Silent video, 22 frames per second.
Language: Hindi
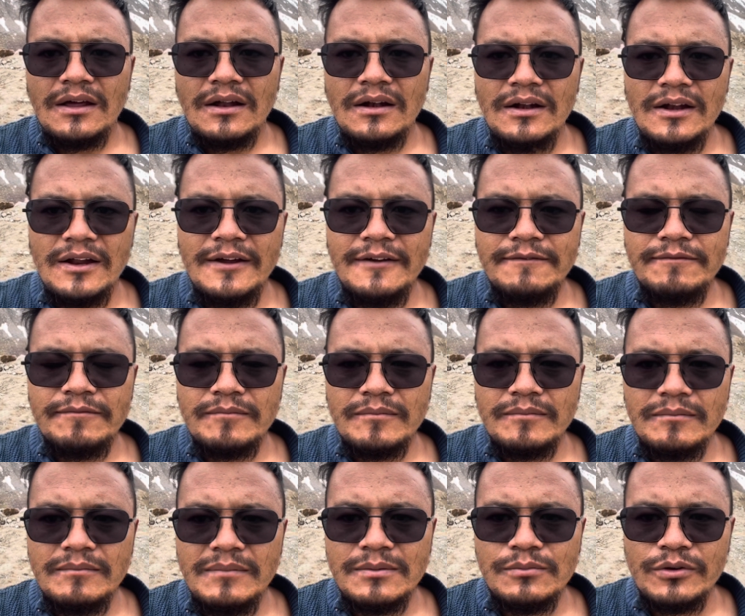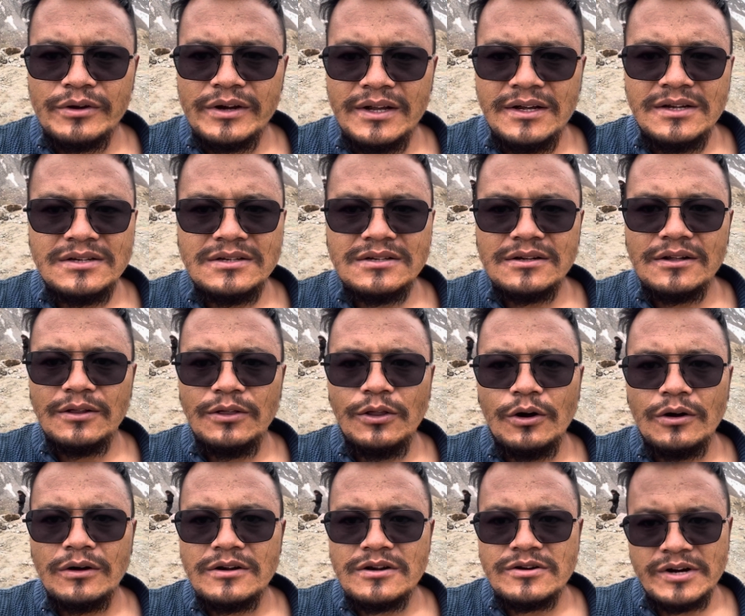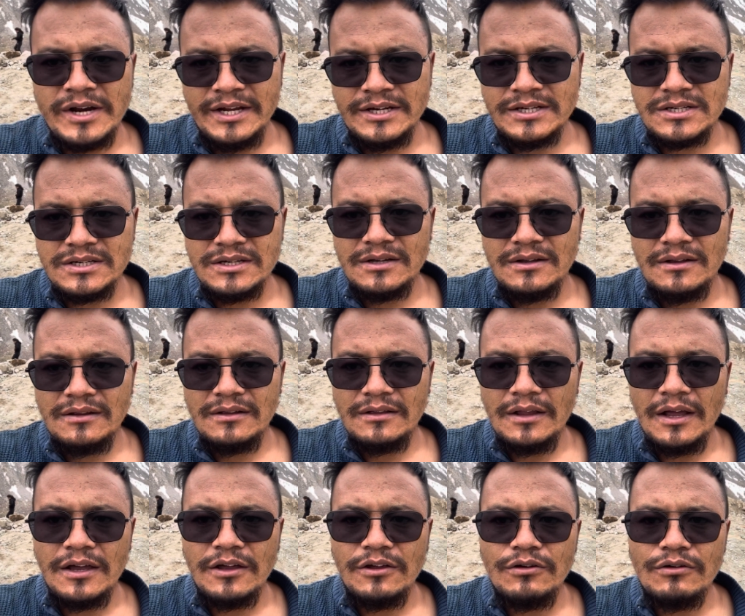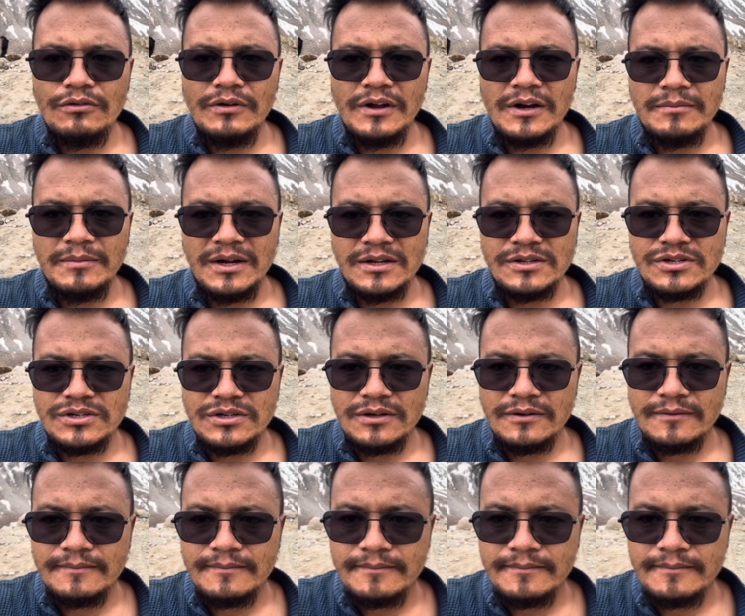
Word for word: लीव मेमोरीज नॉट ट्रैश थैंक यू वेरी मच